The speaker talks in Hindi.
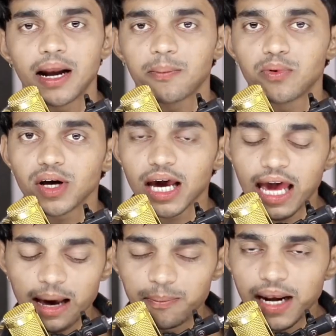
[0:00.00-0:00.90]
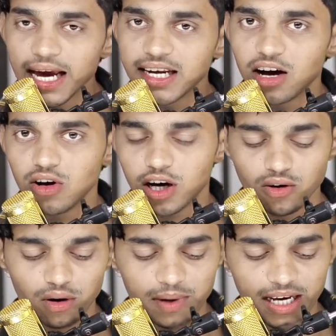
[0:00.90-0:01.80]
पर आपको एक अप्लाई नाव
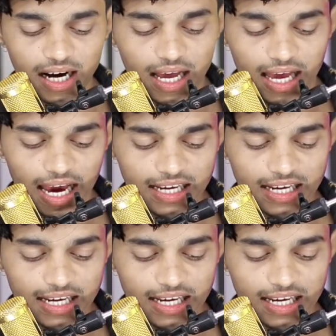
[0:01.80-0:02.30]
लिखा हुआ मिलेगा